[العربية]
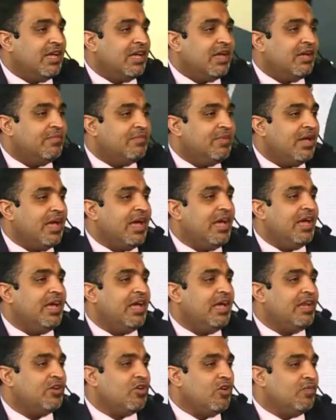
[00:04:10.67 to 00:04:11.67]
بقى
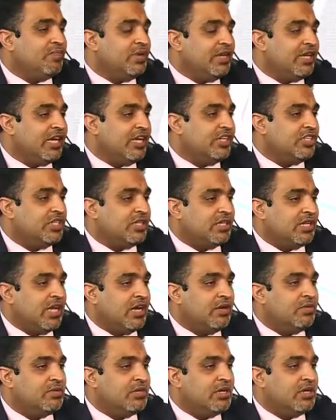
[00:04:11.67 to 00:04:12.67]
الكومبليكيشن
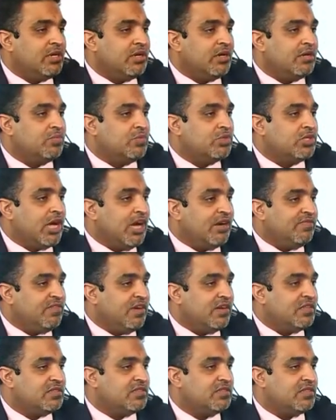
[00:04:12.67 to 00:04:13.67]
أو المضاعفات
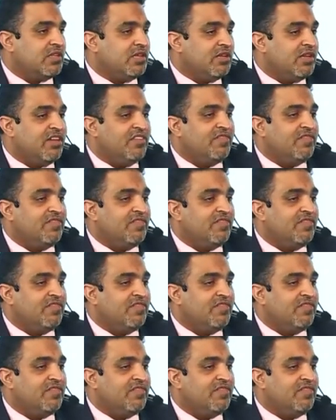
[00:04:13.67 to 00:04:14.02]
في